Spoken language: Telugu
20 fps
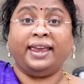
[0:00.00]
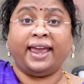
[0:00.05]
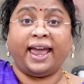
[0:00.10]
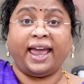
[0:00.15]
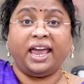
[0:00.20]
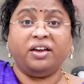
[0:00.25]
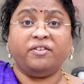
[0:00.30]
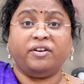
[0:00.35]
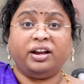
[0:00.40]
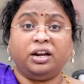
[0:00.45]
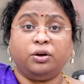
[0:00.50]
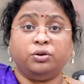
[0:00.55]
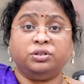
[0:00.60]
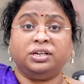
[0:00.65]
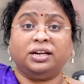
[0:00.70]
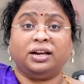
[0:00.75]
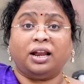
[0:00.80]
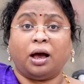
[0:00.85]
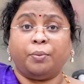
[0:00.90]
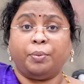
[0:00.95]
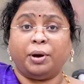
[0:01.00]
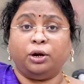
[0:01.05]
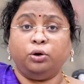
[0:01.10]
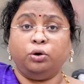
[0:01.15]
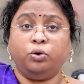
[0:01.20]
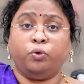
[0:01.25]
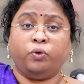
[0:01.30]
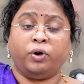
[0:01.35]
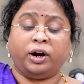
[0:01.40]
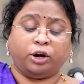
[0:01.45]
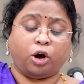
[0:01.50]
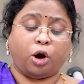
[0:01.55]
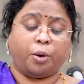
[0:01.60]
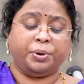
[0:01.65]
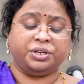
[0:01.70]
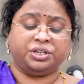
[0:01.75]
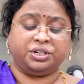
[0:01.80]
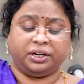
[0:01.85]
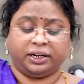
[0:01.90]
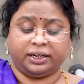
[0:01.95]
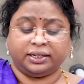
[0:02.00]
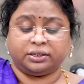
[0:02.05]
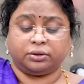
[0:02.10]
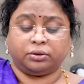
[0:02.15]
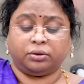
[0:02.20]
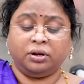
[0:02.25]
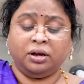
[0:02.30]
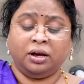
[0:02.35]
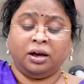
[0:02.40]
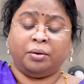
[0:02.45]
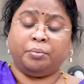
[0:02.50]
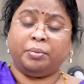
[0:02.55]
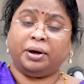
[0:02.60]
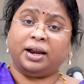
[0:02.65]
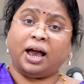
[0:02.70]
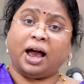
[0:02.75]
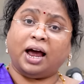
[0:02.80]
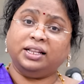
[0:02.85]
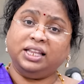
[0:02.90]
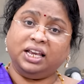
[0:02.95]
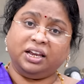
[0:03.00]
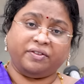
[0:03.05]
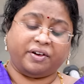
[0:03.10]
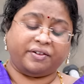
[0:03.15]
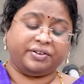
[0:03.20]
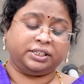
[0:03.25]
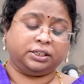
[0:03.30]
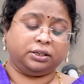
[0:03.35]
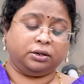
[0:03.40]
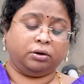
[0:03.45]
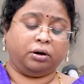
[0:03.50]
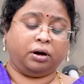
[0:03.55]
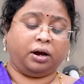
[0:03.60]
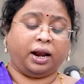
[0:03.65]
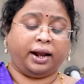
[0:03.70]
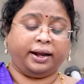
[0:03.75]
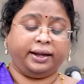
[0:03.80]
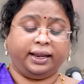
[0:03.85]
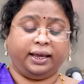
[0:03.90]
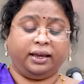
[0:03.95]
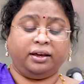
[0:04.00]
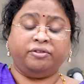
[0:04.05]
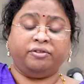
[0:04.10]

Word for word: ఏఐ వల్ల వచ్చే లాభాలు వాటి ఆపర్చునిటీస్ మన ఆర్థిక వ్యవస్థలో అంటే